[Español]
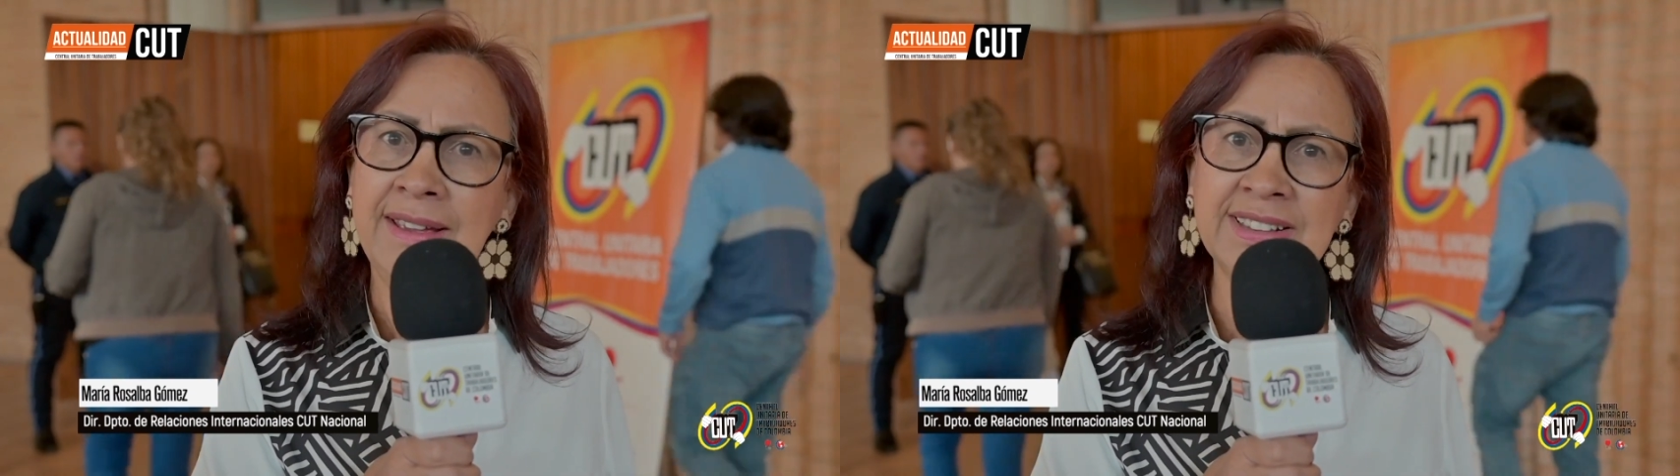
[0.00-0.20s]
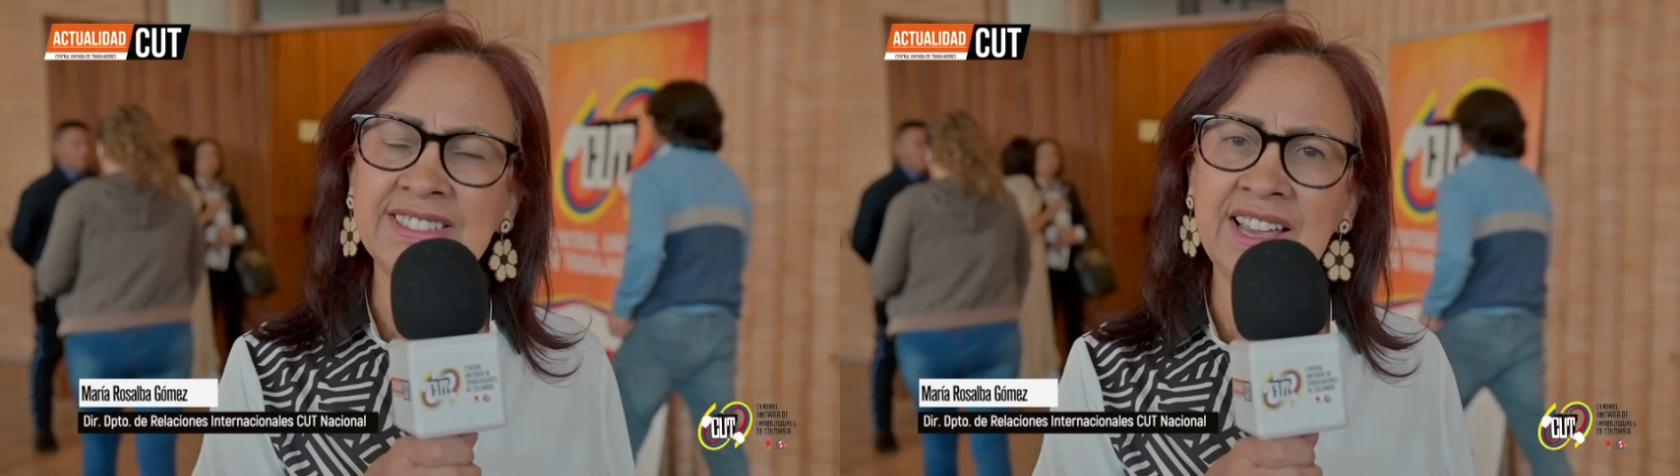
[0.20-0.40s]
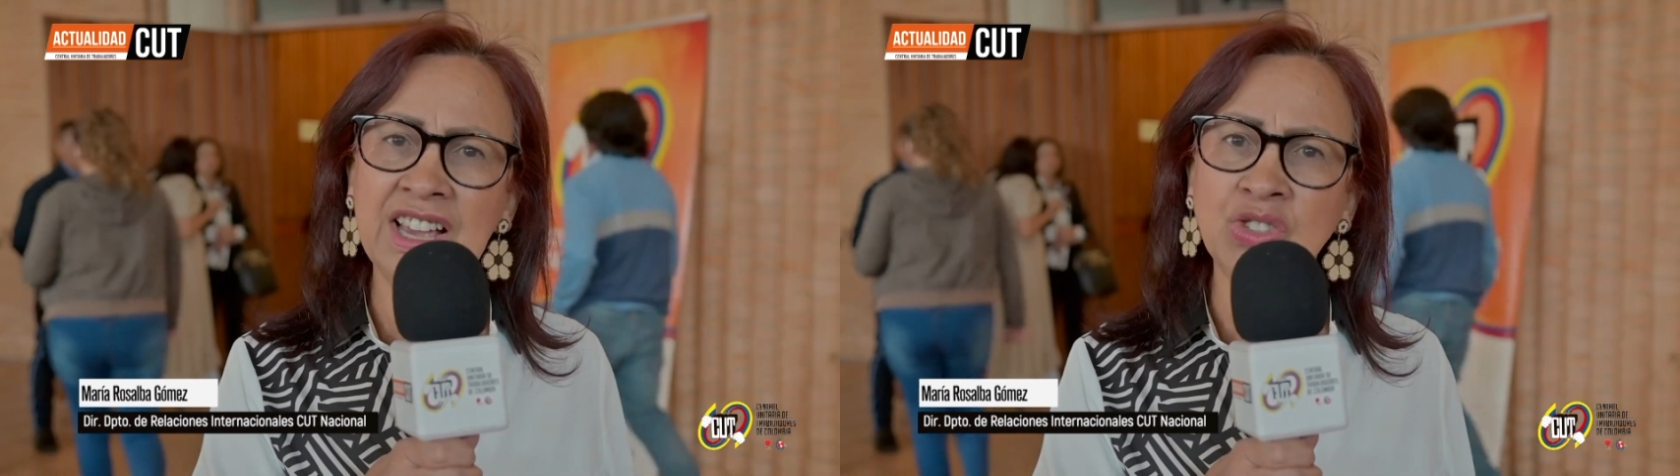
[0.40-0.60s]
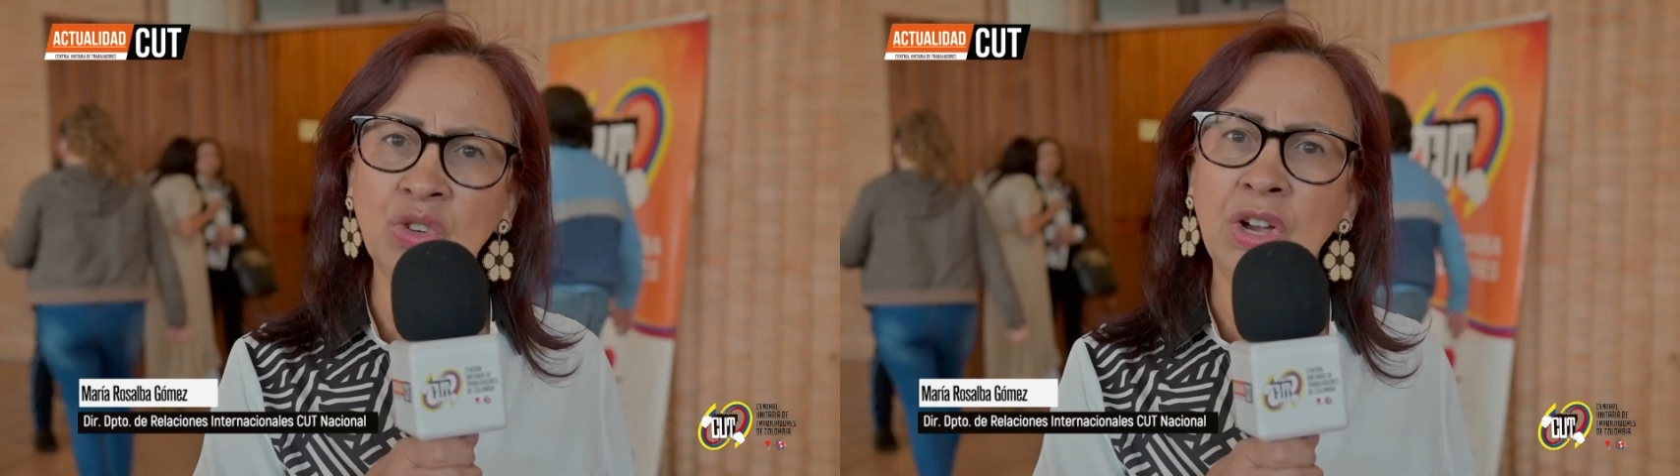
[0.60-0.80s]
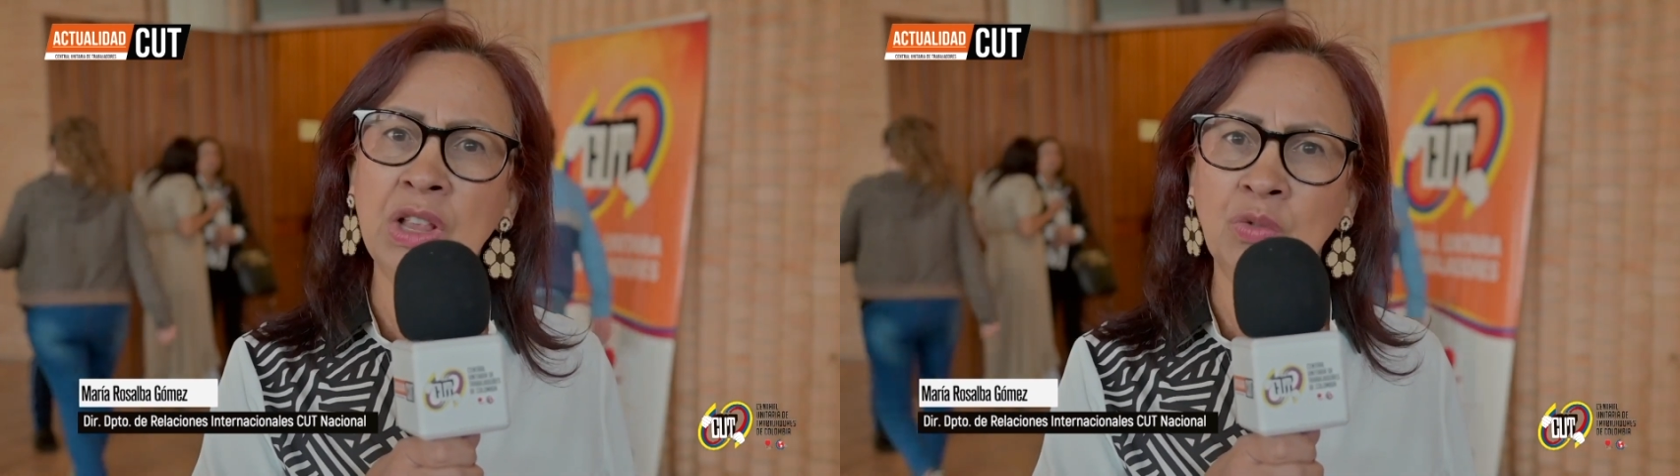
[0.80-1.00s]
este
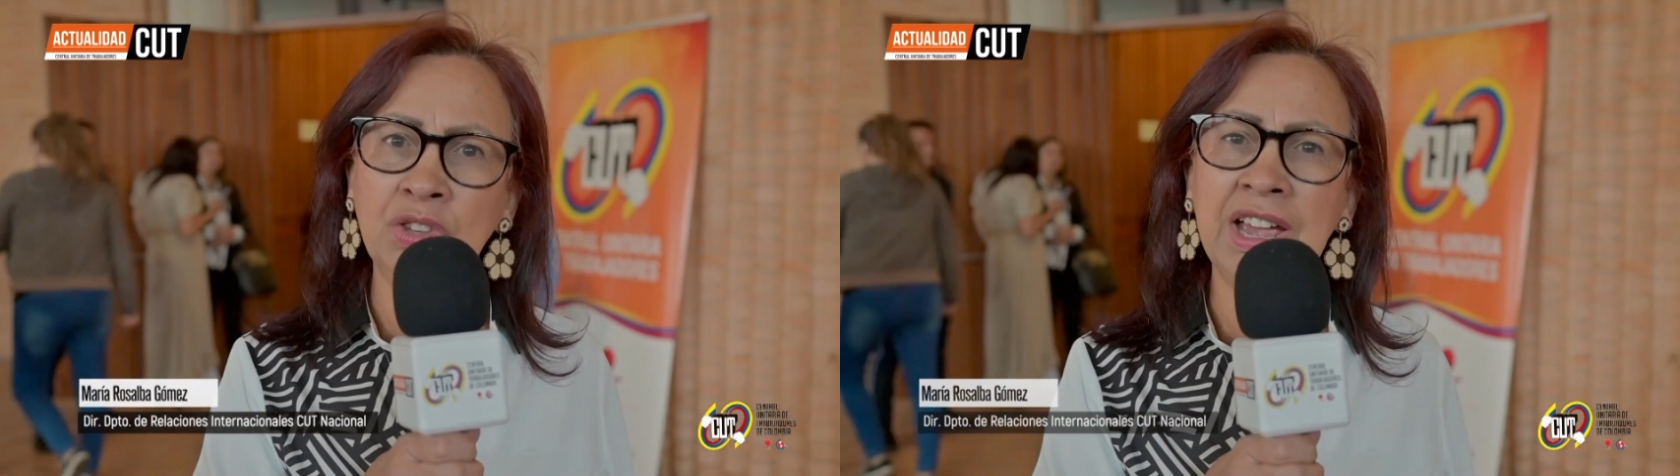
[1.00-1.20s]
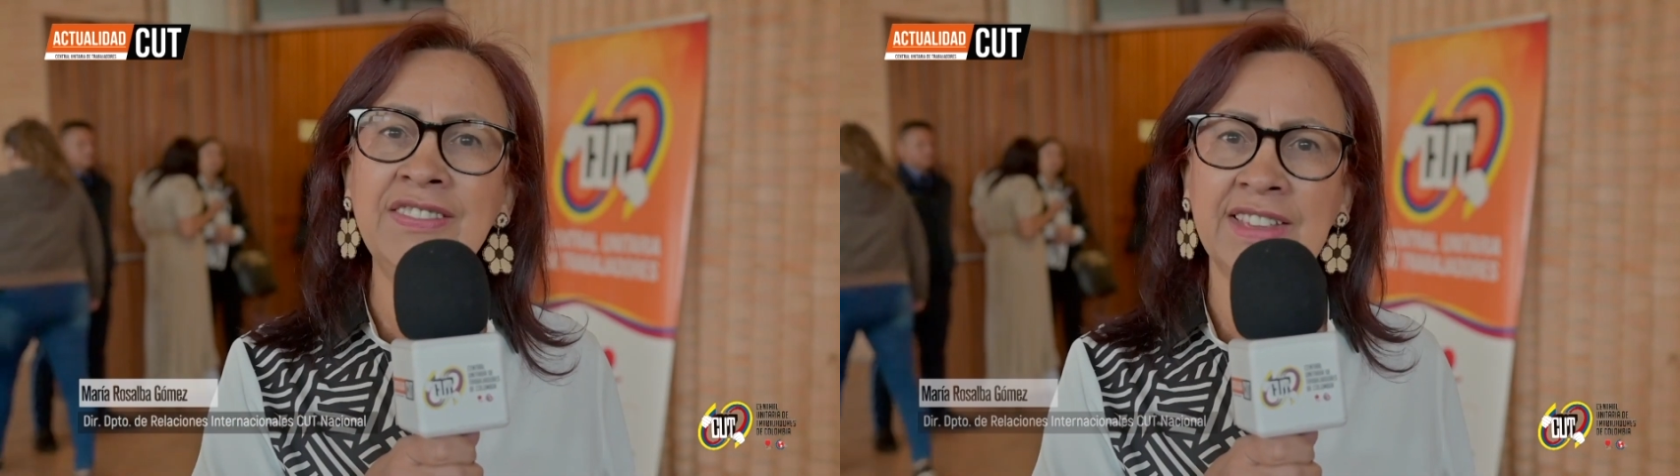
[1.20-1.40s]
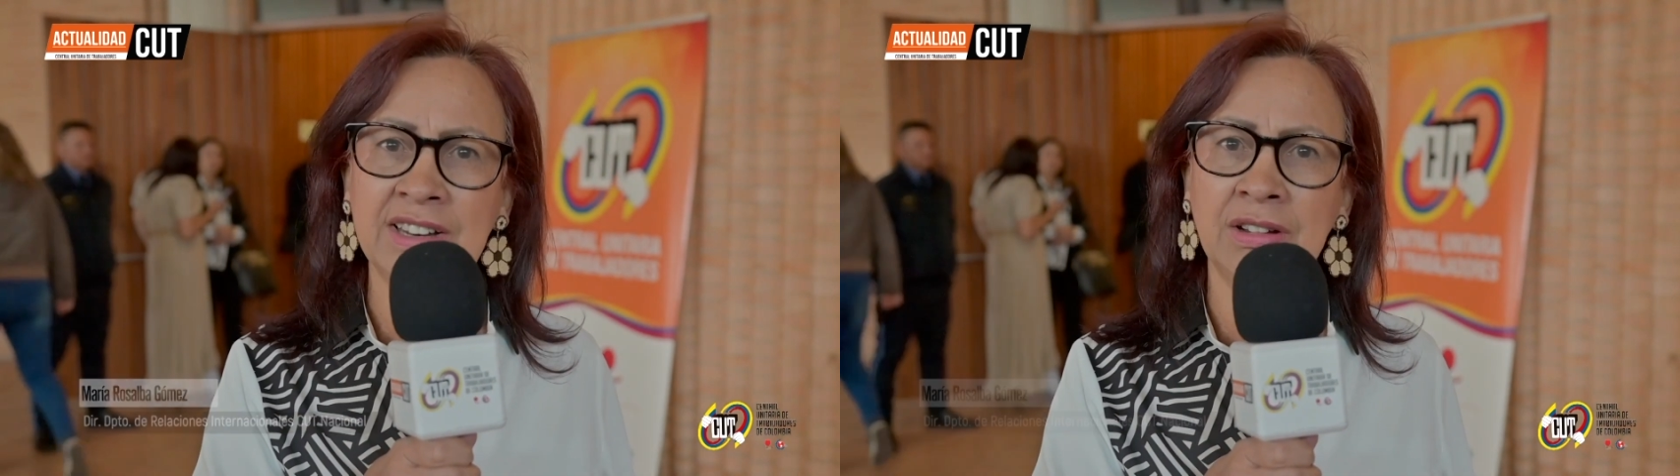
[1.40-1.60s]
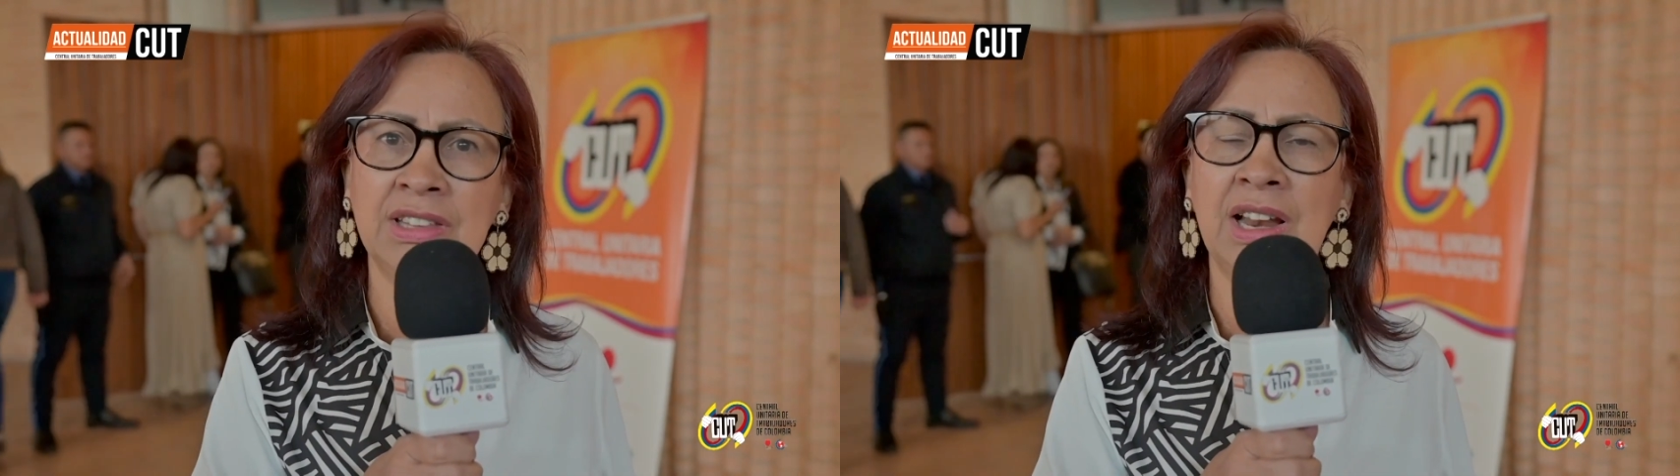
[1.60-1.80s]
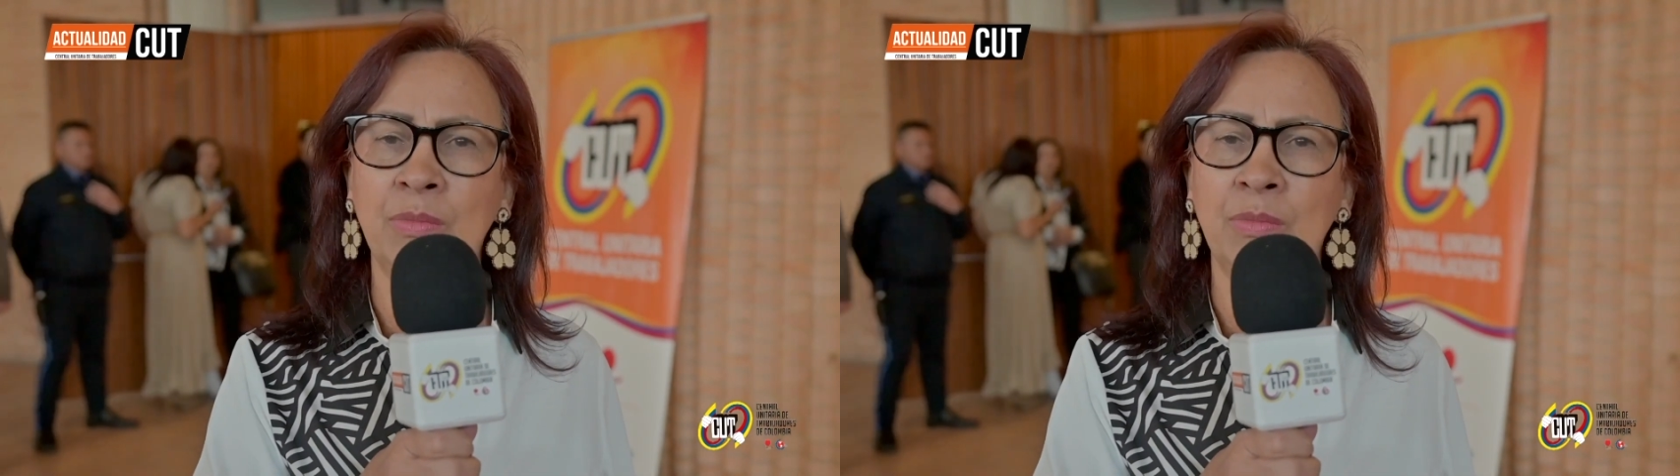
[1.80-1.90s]
hecho en un Día Internacional de la